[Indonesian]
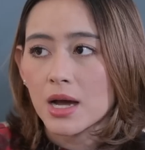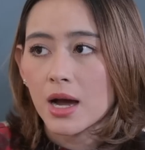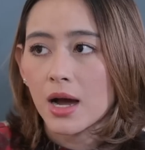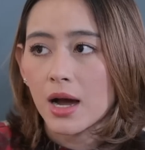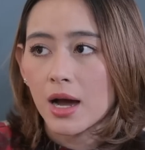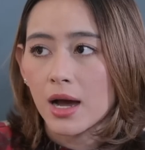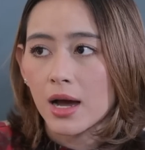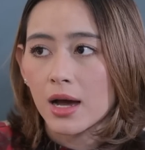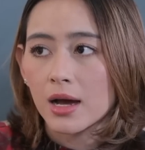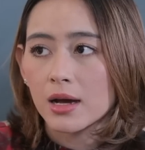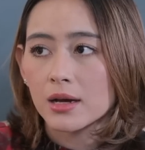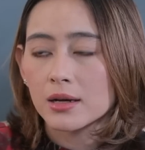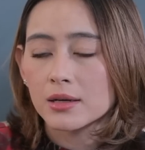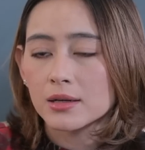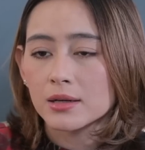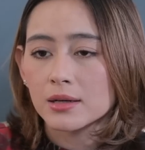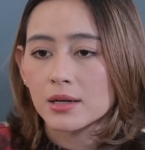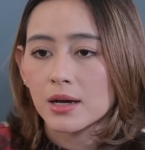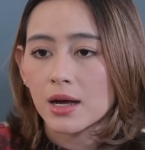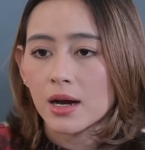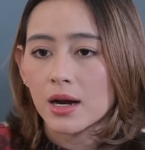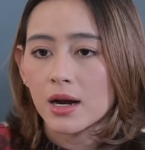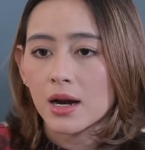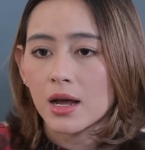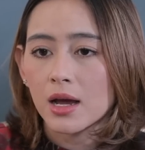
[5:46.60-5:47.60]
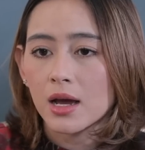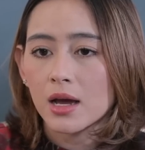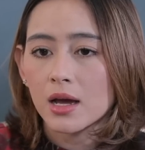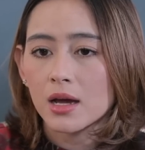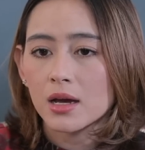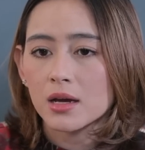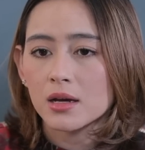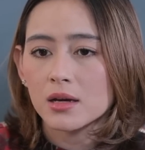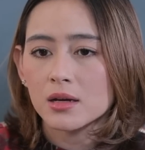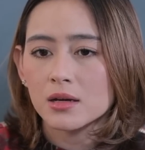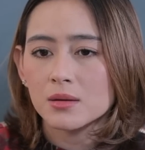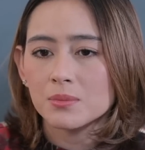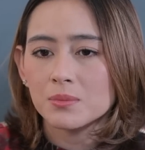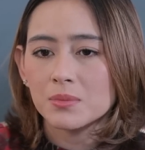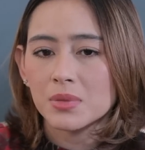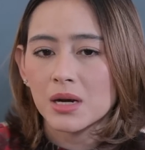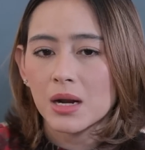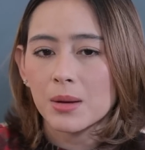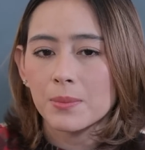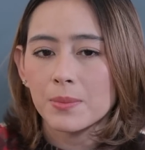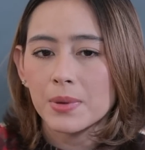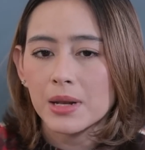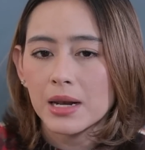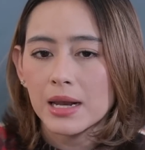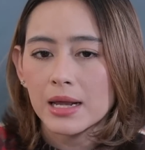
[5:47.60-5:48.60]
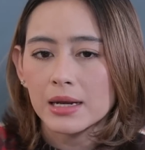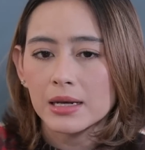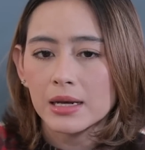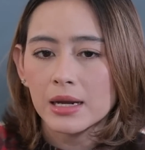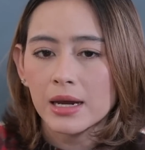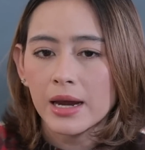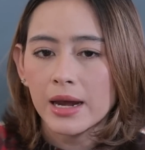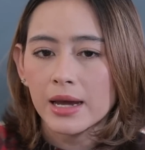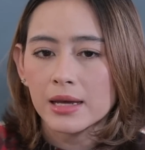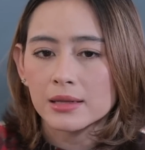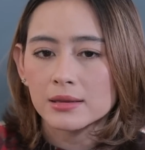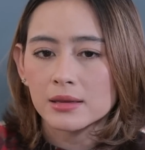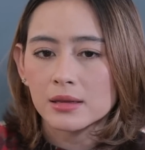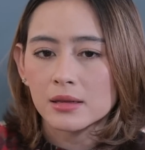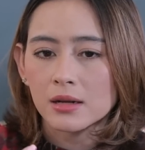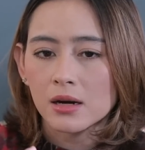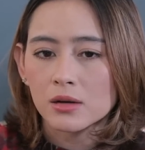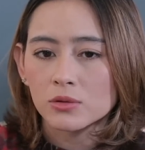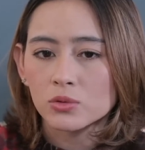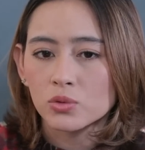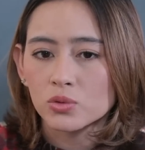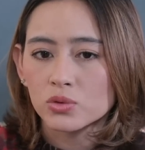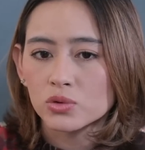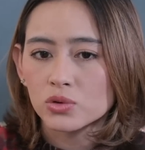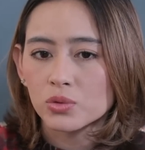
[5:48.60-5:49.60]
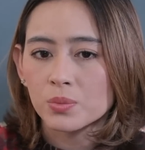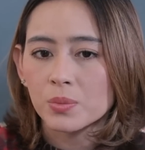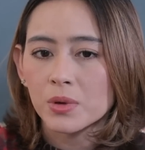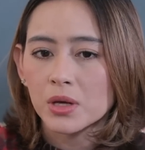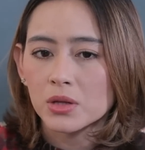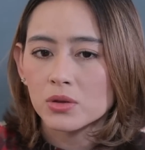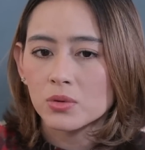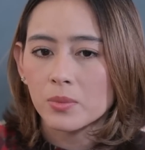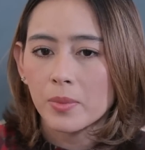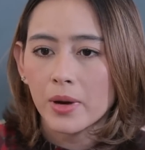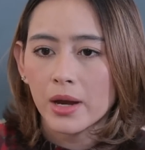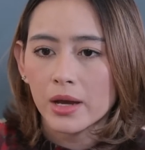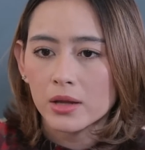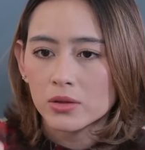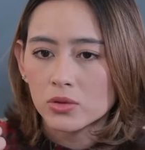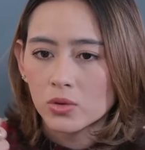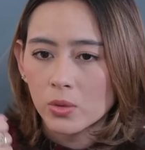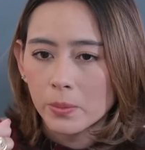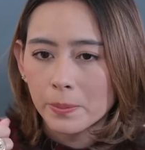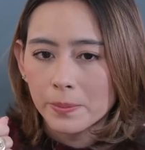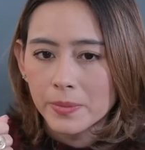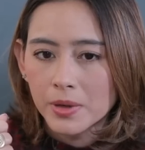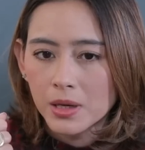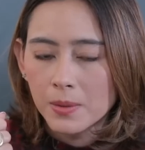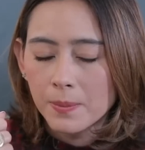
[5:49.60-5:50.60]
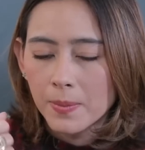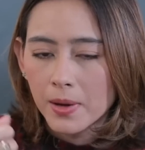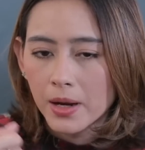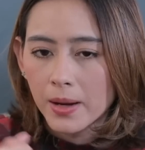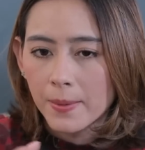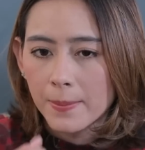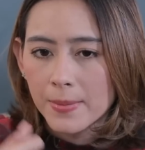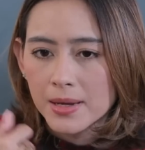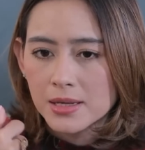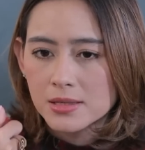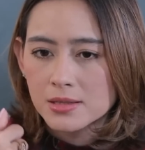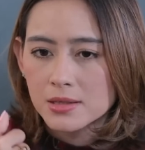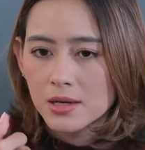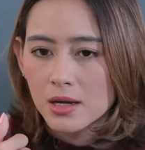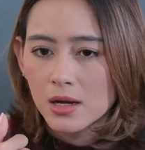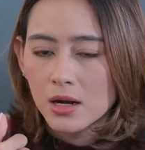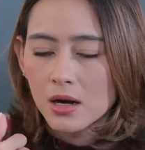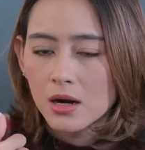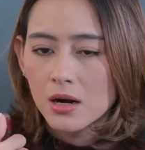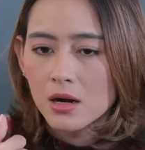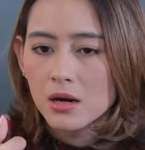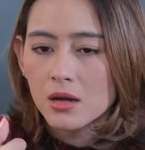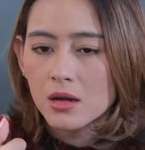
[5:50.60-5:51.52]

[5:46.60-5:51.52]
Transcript: Saka. Hmm. Karena penampilannya kayak tertutup gitu, pakai topi, pakai masker.